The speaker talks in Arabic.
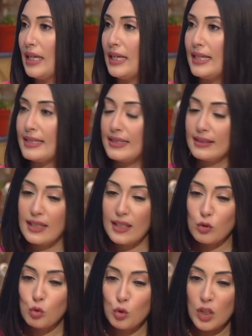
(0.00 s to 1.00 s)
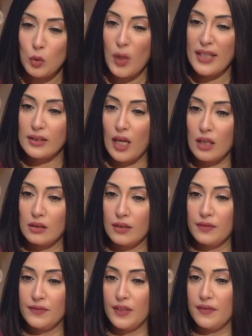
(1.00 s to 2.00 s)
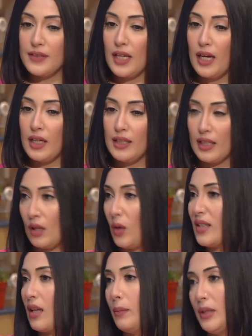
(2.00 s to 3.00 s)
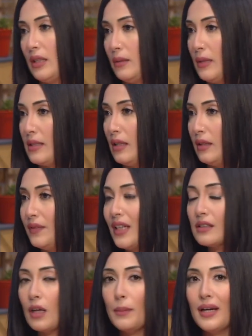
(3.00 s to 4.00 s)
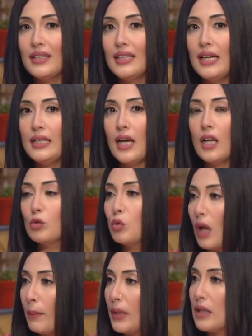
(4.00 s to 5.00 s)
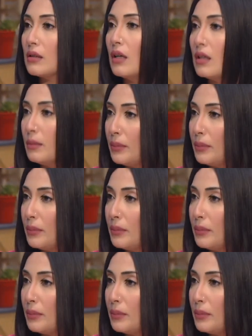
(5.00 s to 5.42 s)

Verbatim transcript: الست اللي هي طول الوقت حاطه في نفسها يعني لو واحده صاحبتك مثلا فيها طبع ان هي على طول عماله تقارن